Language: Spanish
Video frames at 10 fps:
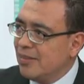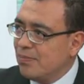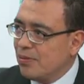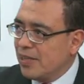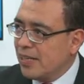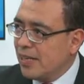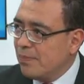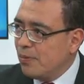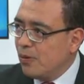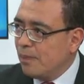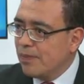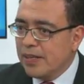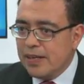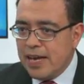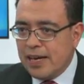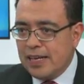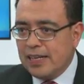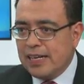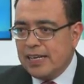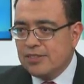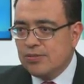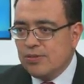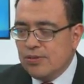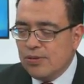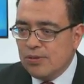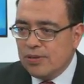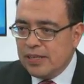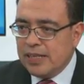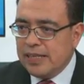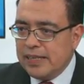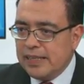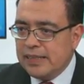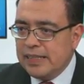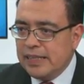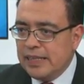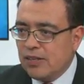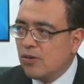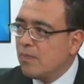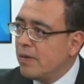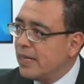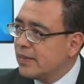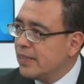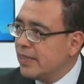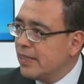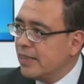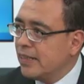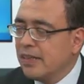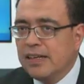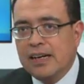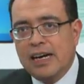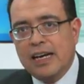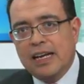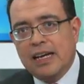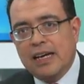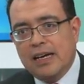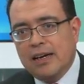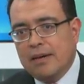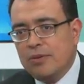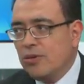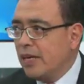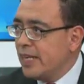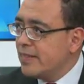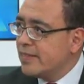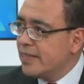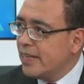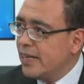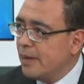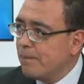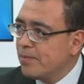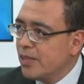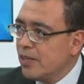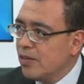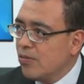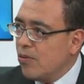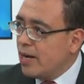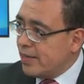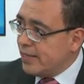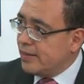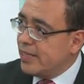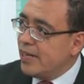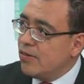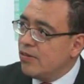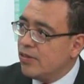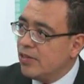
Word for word: Por ejemplo, en el caso eh, del combate a la violencia o al renteo,